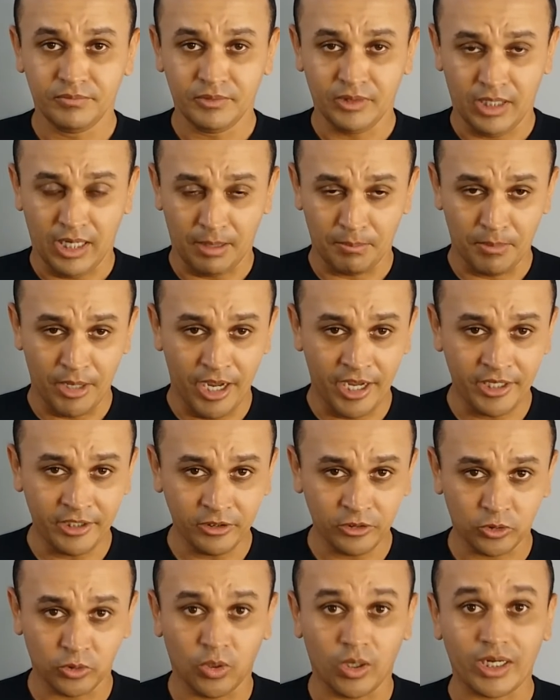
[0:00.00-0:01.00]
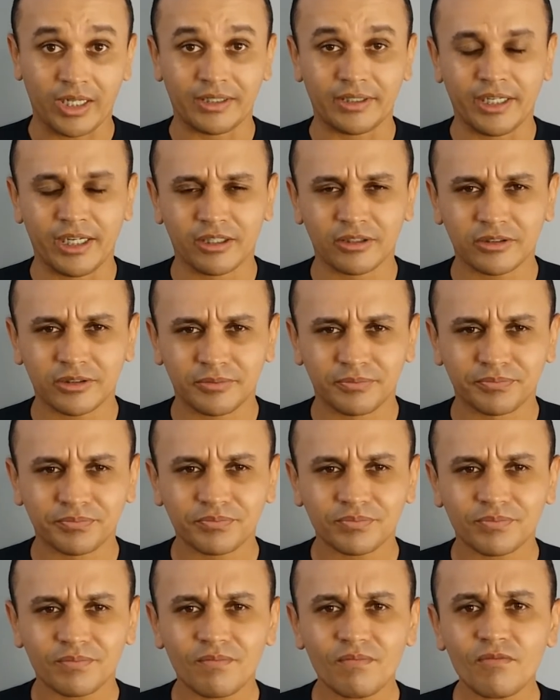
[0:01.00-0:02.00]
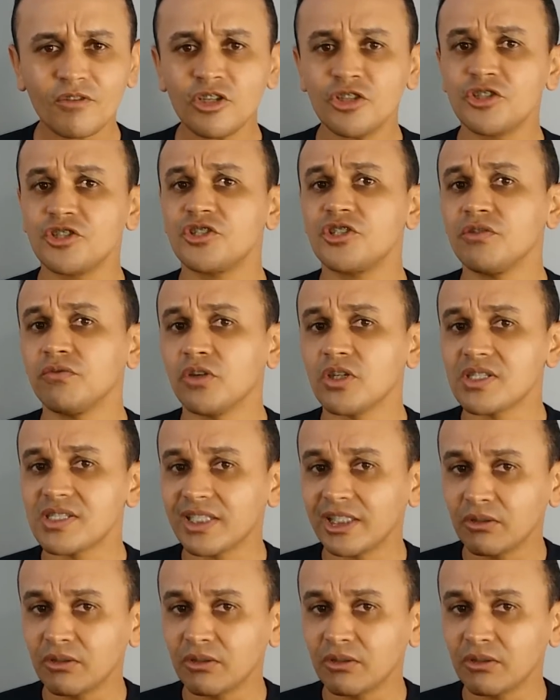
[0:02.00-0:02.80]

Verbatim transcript: Amém? Glória a Deus. E se você